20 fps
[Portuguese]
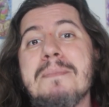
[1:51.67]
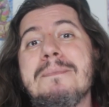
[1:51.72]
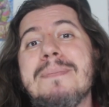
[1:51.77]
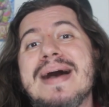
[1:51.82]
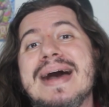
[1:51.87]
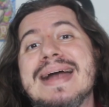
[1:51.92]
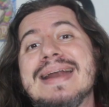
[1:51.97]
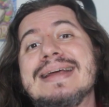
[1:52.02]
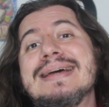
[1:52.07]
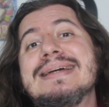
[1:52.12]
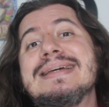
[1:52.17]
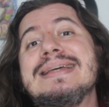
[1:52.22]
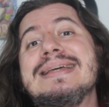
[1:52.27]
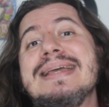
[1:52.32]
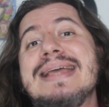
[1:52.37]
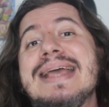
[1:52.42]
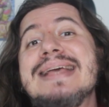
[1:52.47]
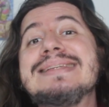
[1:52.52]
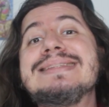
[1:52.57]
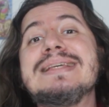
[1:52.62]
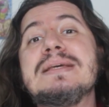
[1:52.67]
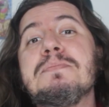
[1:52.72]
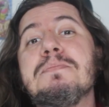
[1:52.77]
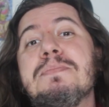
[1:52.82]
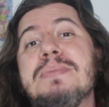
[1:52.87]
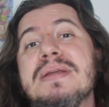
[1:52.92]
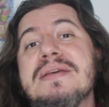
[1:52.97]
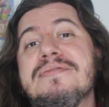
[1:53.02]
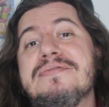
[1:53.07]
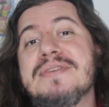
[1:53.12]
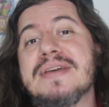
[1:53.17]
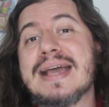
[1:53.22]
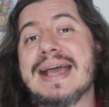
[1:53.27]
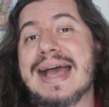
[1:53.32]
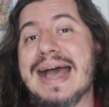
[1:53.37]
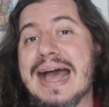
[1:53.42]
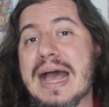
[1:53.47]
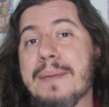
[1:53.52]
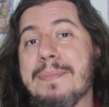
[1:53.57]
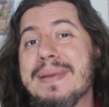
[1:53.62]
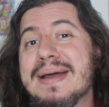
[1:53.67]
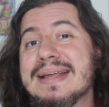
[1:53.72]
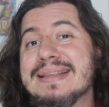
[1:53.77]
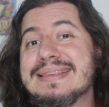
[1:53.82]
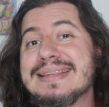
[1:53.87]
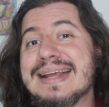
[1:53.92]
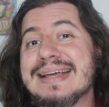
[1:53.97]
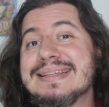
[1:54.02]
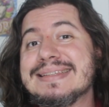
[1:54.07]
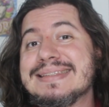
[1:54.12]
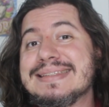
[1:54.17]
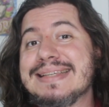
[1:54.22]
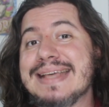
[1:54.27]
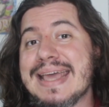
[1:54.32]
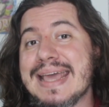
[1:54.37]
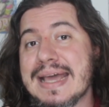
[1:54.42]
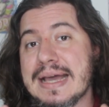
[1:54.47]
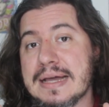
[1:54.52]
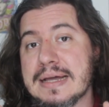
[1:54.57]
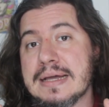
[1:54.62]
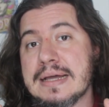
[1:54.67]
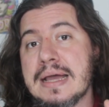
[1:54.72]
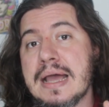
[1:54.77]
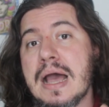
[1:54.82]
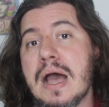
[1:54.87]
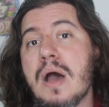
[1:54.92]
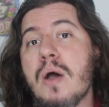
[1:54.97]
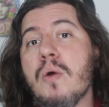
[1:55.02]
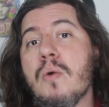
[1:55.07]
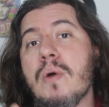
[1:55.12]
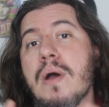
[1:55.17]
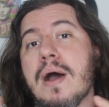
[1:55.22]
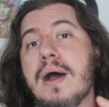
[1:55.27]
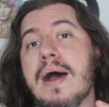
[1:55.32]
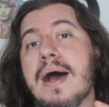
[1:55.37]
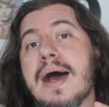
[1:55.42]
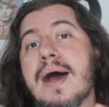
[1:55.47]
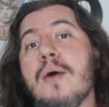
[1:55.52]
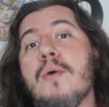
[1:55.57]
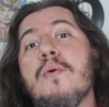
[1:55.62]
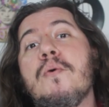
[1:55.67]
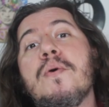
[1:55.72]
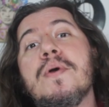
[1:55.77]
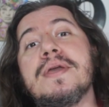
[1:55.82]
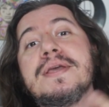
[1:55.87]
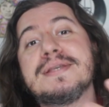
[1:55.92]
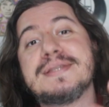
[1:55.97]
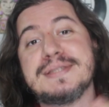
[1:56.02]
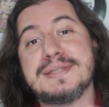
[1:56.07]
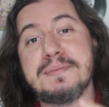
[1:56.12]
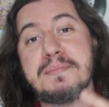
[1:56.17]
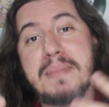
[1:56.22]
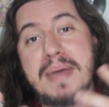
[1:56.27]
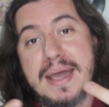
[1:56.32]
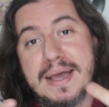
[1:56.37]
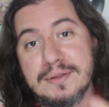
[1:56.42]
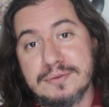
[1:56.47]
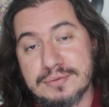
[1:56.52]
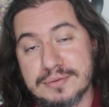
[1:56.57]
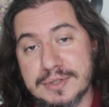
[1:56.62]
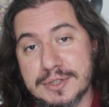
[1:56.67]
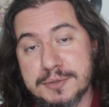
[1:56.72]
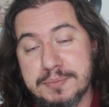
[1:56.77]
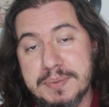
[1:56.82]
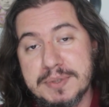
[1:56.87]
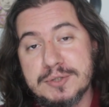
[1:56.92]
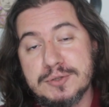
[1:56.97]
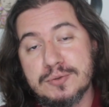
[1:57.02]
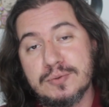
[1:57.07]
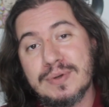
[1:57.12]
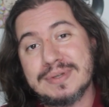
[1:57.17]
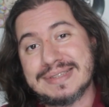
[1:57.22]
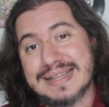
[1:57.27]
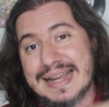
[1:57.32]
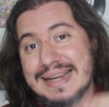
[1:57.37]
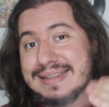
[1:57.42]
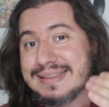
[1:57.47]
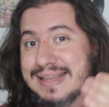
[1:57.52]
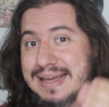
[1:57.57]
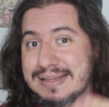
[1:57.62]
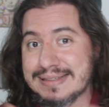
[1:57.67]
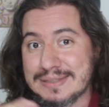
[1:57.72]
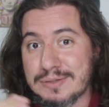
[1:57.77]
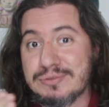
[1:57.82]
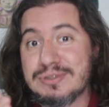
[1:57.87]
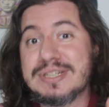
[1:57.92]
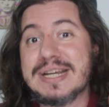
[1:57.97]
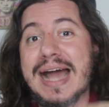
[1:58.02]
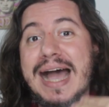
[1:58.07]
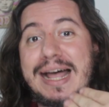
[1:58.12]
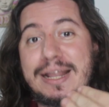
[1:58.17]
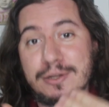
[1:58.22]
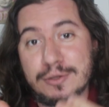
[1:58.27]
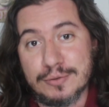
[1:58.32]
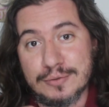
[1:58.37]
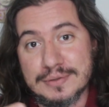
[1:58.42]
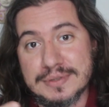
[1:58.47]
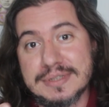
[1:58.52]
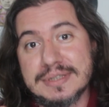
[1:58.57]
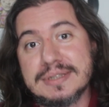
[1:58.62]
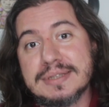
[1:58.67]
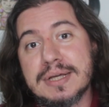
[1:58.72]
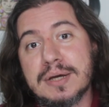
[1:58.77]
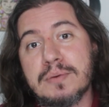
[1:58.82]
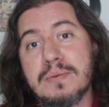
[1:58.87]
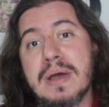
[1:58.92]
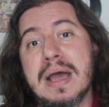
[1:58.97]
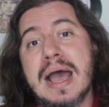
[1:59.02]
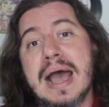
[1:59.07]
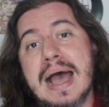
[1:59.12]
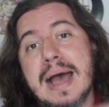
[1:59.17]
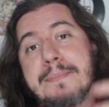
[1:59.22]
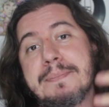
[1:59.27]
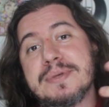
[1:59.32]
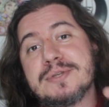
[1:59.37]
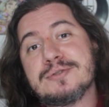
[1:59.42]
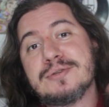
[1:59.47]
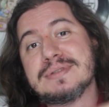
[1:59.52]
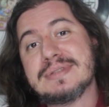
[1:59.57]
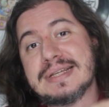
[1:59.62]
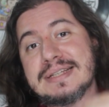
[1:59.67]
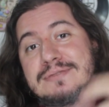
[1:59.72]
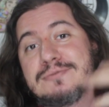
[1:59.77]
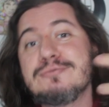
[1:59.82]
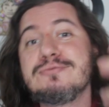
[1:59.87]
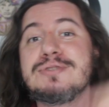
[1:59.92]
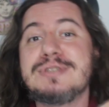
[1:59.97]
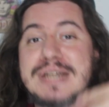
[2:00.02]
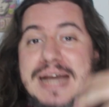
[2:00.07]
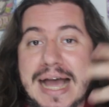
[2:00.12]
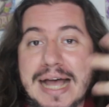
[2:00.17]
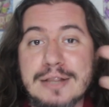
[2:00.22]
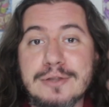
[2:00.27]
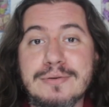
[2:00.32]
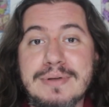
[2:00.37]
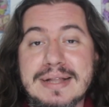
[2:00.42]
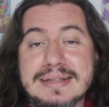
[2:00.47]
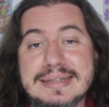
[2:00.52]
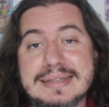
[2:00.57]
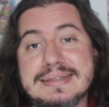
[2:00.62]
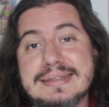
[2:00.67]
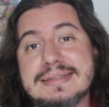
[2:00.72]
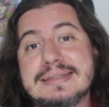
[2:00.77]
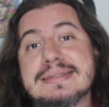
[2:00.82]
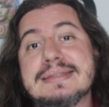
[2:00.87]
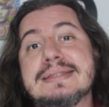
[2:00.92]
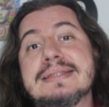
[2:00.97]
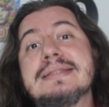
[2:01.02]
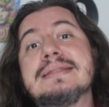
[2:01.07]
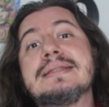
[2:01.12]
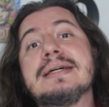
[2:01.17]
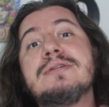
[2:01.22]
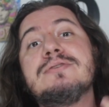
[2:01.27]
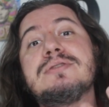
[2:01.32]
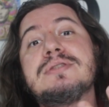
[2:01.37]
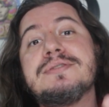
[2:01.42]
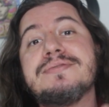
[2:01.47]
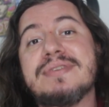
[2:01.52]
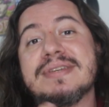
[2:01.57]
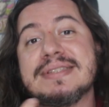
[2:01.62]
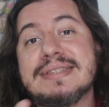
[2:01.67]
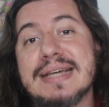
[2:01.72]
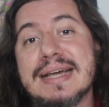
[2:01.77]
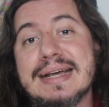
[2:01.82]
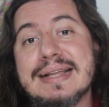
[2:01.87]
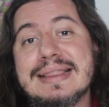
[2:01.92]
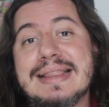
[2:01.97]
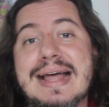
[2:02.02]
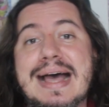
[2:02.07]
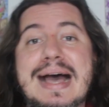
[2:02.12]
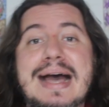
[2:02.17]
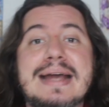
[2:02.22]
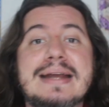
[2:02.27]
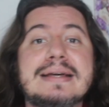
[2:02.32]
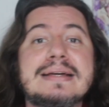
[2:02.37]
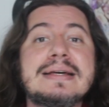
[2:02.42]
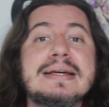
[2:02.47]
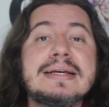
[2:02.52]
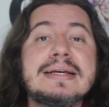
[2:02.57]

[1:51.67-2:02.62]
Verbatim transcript: para exemplificar, para trazer ao, ao, conhecimento das pessoas, né? Tá, são diálogos, então a pessoa está num diálogo, ela está tentando se fazer clara,